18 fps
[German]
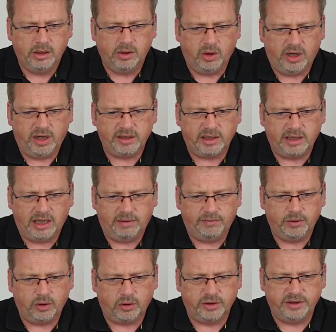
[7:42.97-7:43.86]
Ja, dann
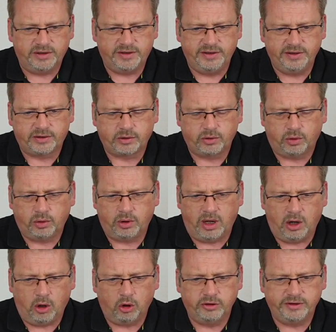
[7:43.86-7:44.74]
haben wir noch eine
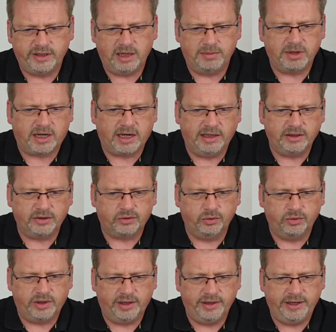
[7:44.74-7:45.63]
Cisco, auch ein sehr
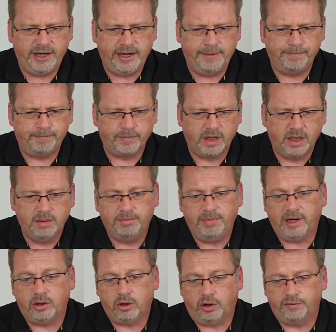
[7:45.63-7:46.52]
bekanntes Unternehmen.
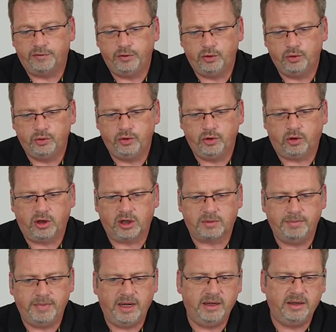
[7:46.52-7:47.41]
Bank of New
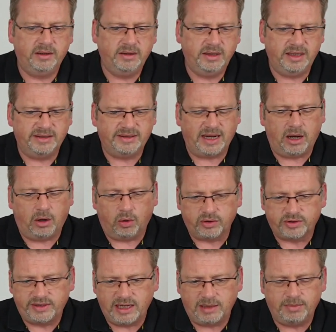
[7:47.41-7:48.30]
York Mellon ist
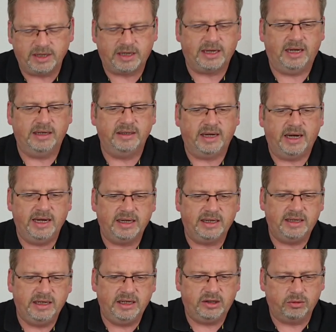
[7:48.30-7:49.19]
auch sehr bekannt
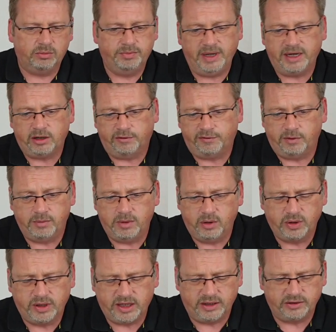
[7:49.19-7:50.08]
eigentlich. Und Bank of
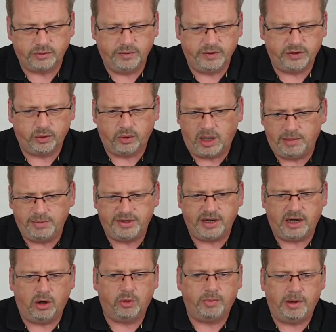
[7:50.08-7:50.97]
America sowieso habe
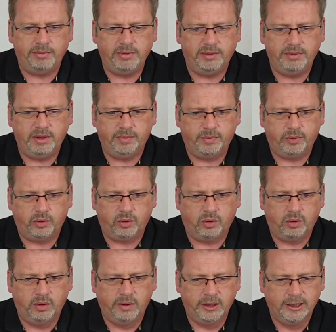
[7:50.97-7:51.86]
ich ja auch bei mir im
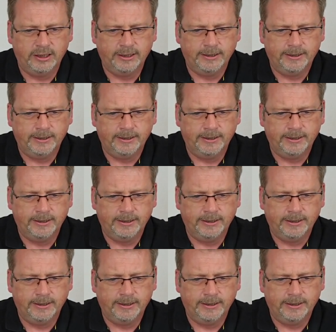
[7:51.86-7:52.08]
Depot.